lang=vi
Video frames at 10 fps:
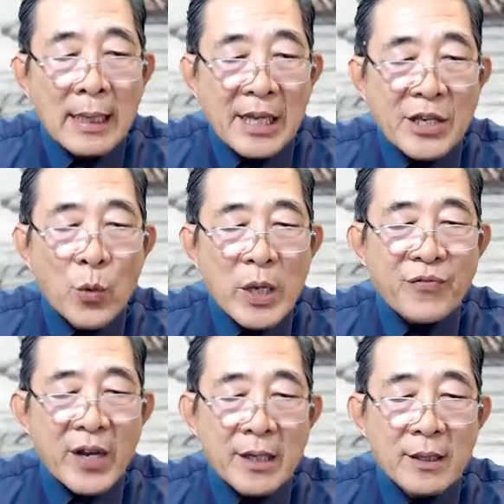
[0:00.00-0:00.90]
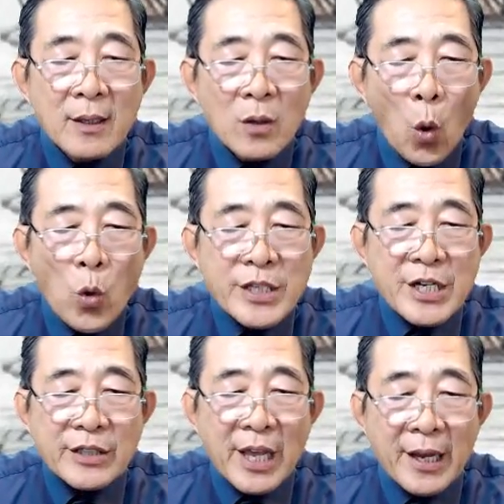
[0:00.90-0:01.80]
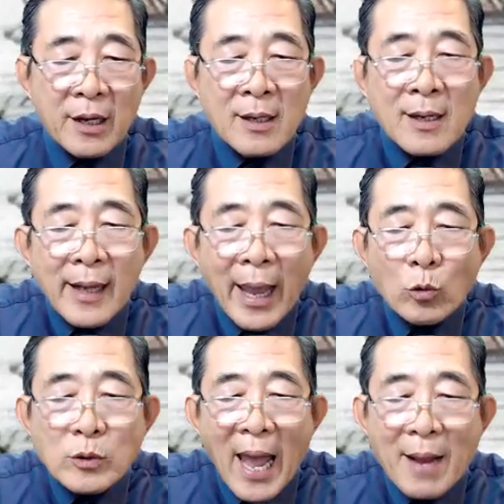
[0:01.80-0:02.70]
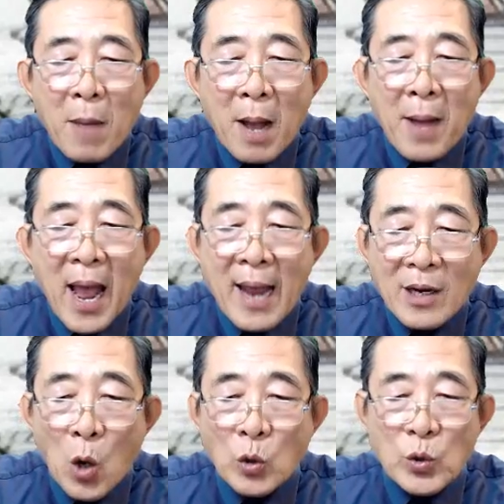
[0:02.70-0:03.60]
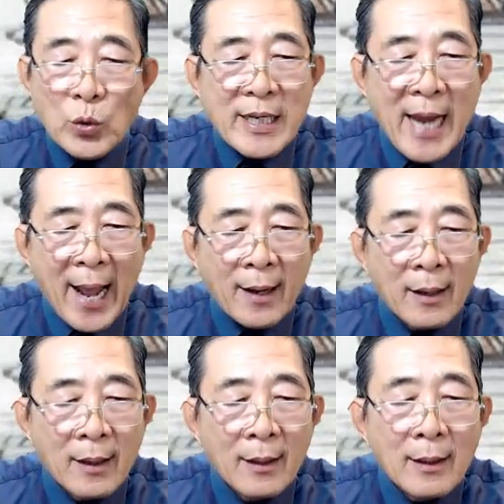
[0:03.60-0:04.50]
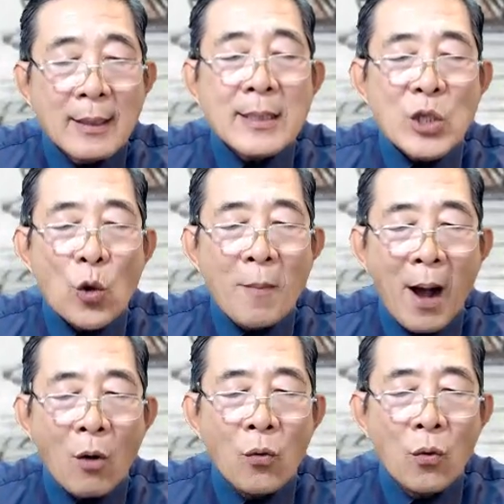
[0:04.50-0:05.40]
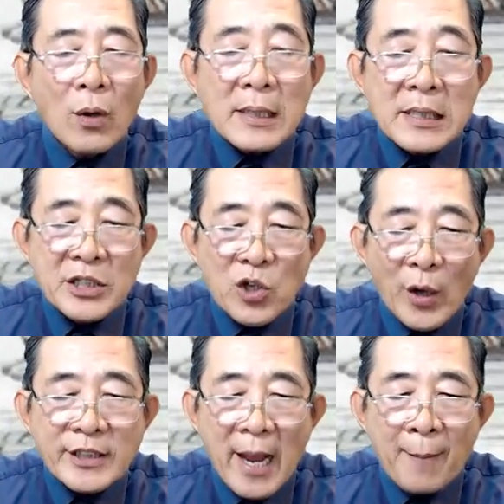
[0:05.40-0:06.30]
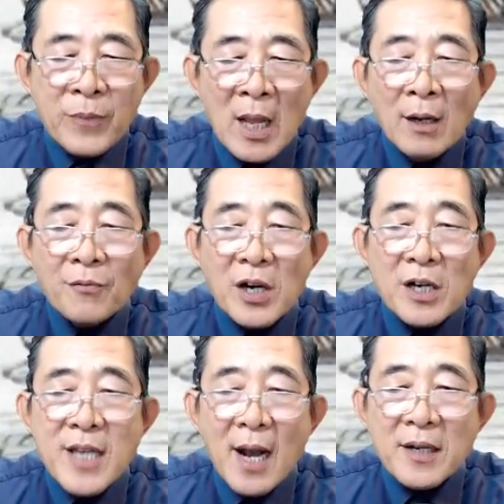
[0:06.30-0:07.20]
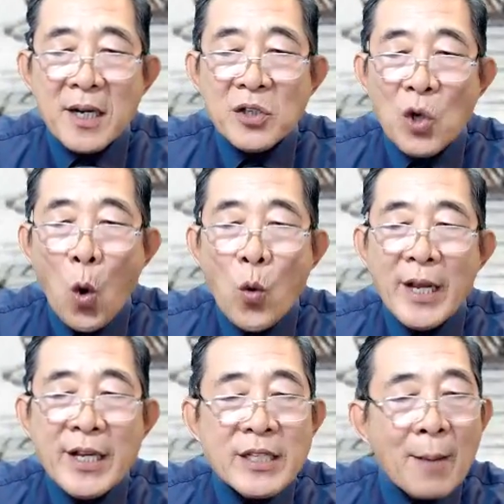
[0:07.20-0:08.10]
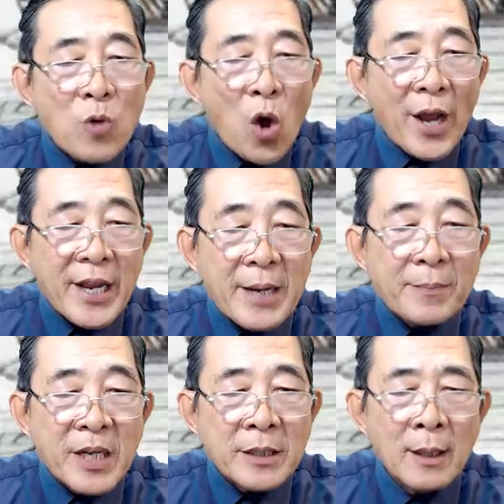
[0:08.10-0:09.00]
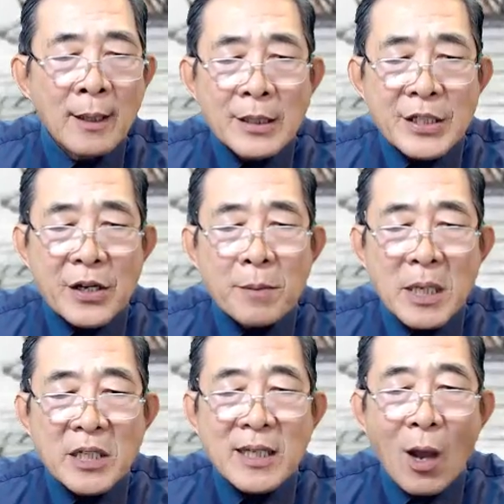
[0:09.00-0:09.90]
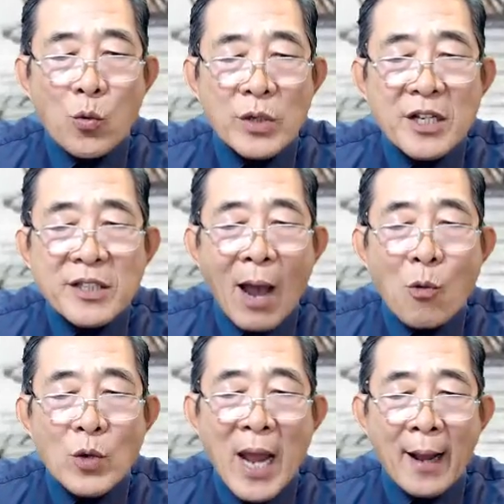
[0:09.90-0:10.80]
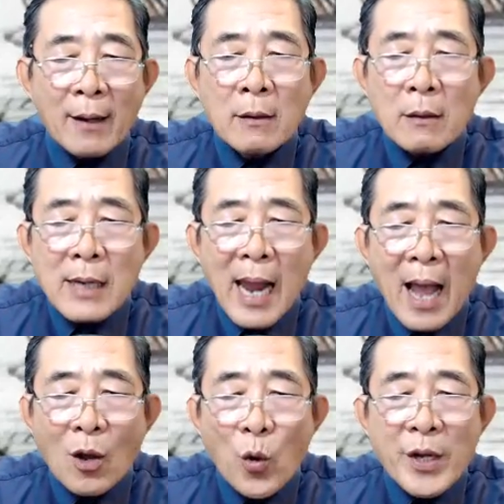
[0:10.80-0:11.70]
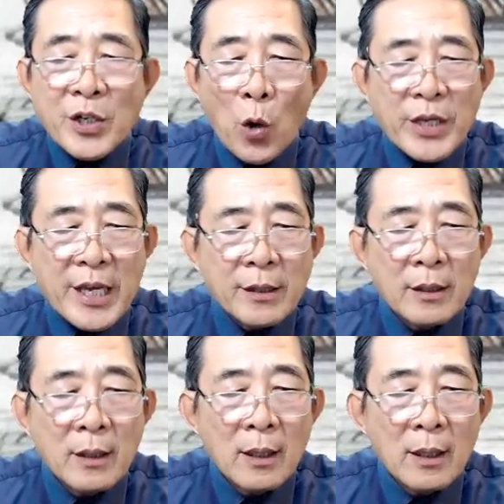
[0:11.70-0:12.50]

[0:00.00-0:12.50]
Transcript: Lý Quý Phi uống dược thiện, kéo tài ma ma ngồi xuống với nàng. Nhũ mẫu, người nói xem, Phượng Dân Ninh cố ý châm ngòi hiềm khích giữa Minh Châu với cháu của nàng là có ý đồ gì?